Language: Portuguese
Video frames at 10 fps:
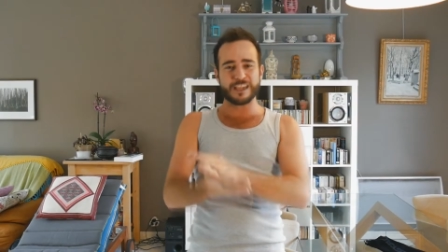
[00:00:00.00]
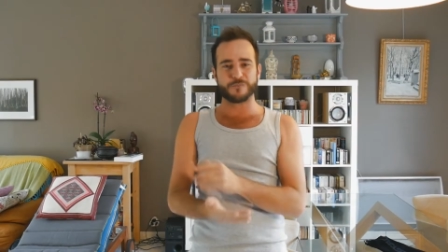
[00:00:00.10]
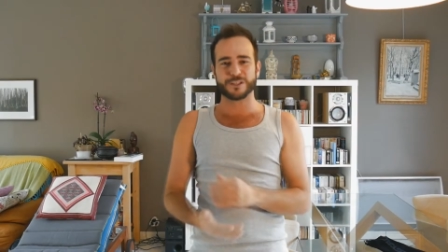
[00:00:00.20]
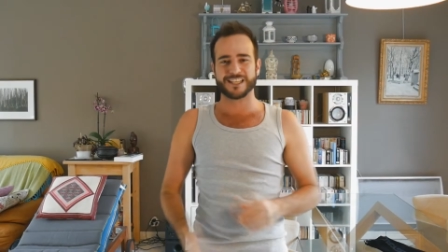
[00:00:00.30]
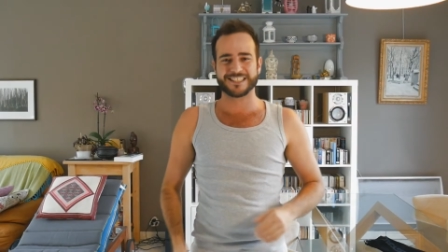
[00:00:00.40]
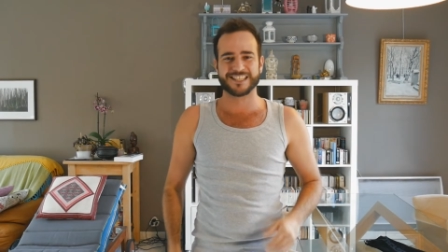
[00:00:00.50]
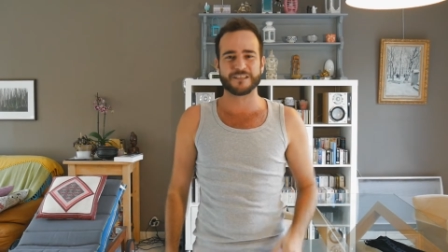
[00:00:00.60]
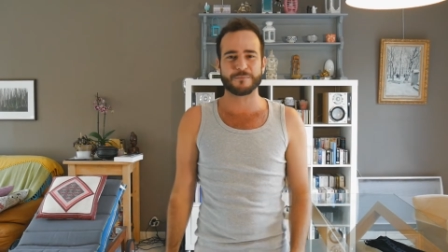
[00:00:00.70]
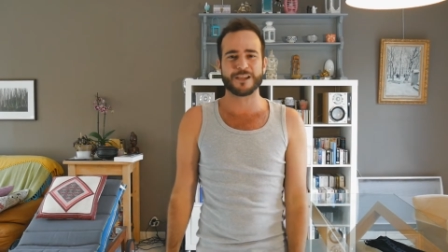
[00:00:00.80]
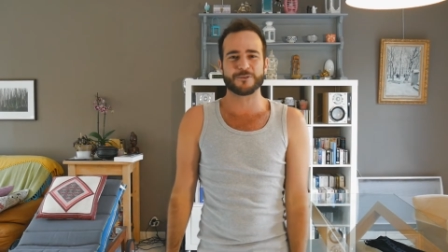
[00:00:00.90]
Que eu vou trazer
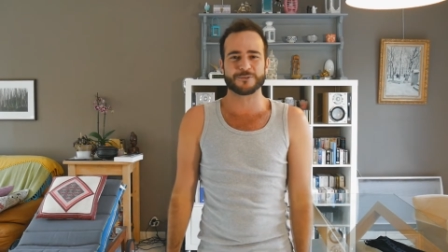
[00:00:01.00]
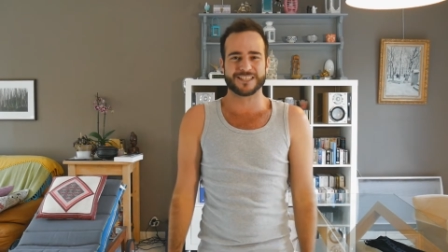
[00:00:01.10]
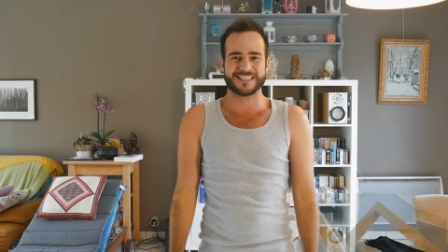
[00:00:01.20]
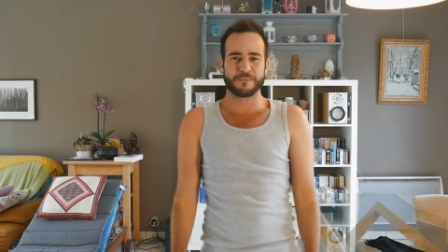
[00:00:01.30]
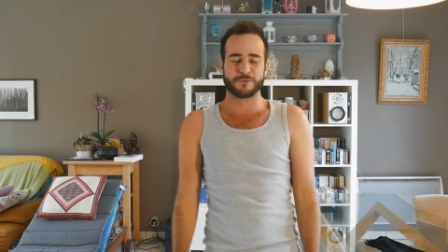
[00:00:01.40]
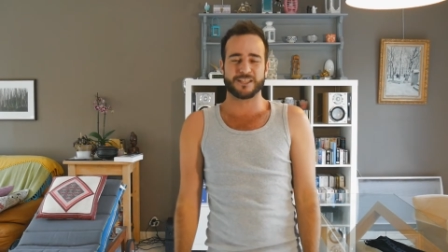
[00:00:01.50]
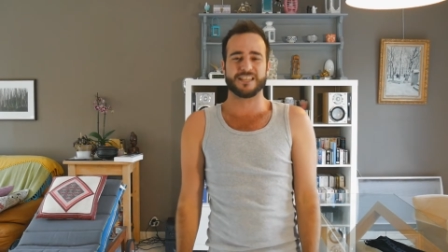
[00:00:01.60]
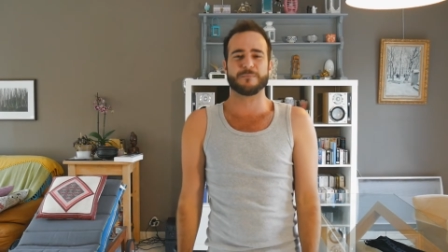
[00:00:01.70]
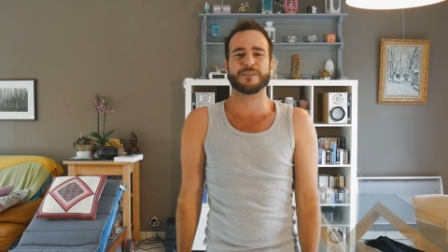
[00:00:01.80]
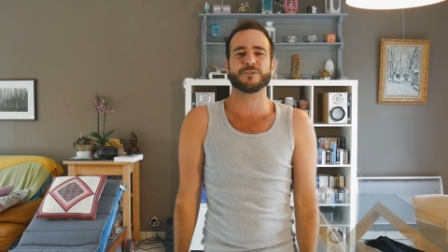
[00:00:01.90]
também alguns exemplos aqui para